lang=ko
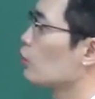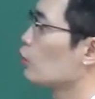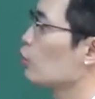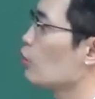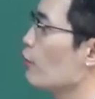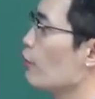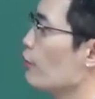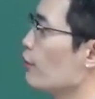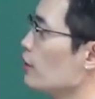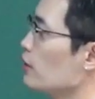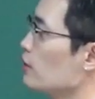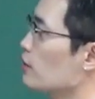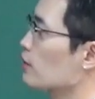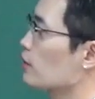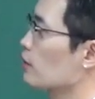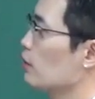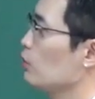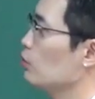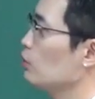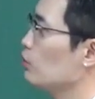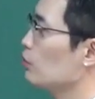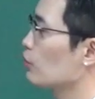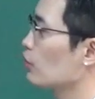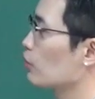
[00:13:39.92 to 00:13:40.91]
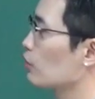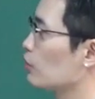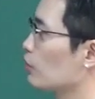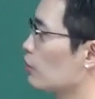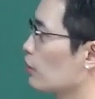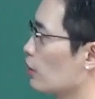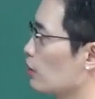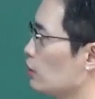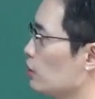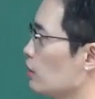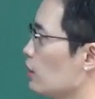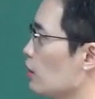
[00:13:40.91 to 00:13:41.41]
Do you think so? 너
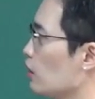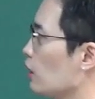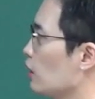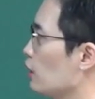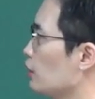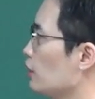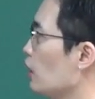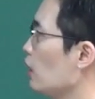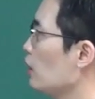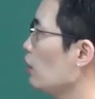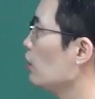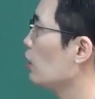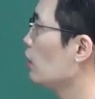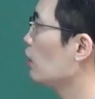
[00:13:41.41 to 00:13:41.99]
그렇게 생각하냐?